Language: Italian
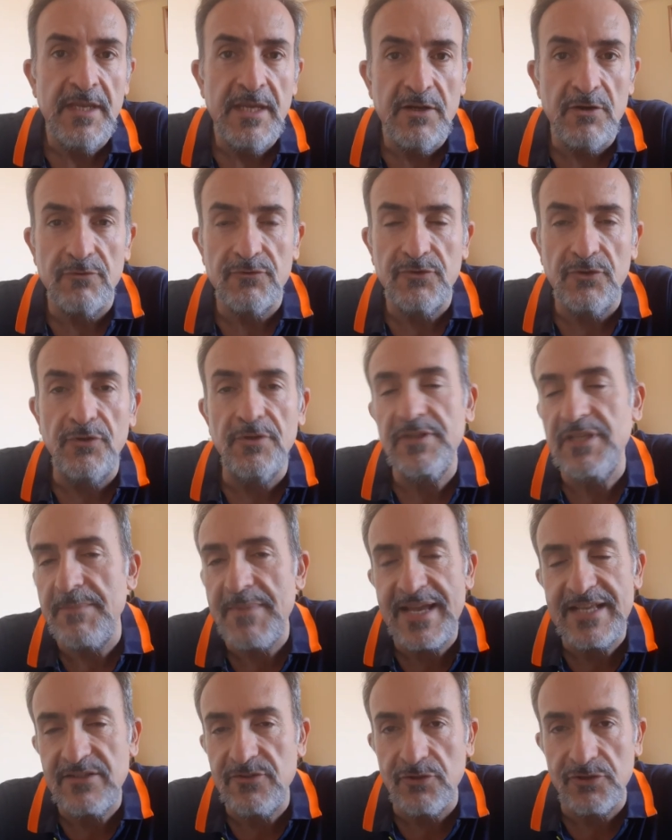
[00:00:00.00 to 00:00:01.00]
non solo di
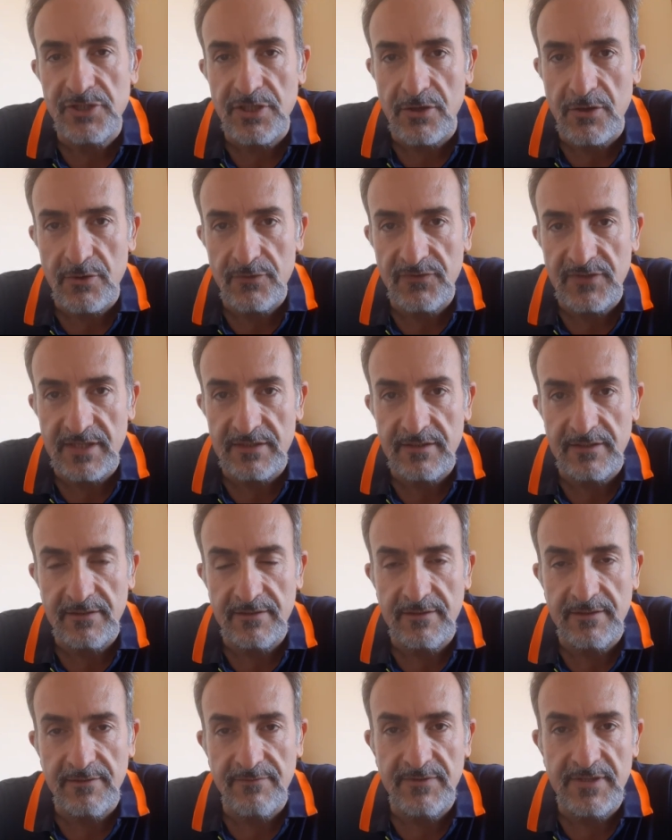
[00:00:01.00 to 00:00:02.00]
mezzo c'erano
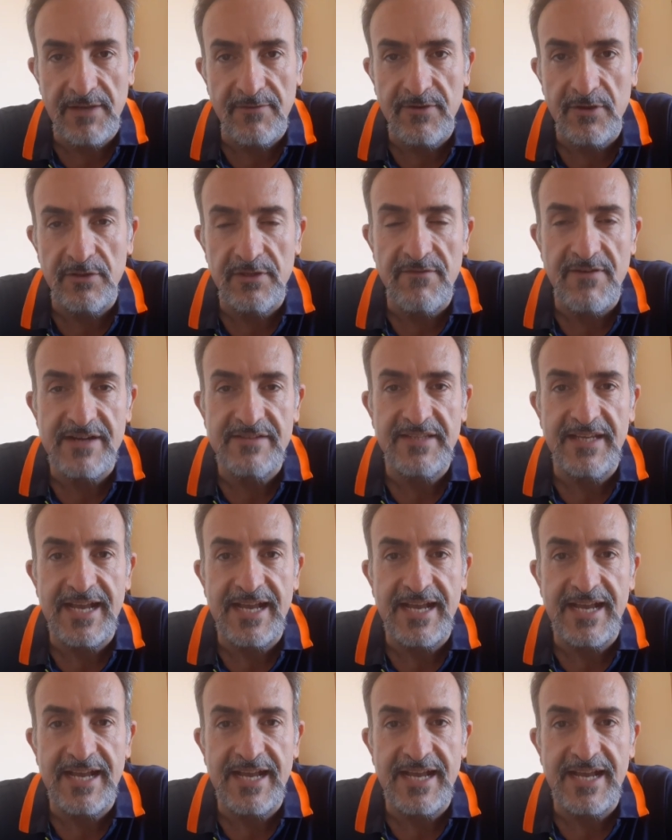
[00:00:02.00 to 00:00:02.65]
stati eh, diversi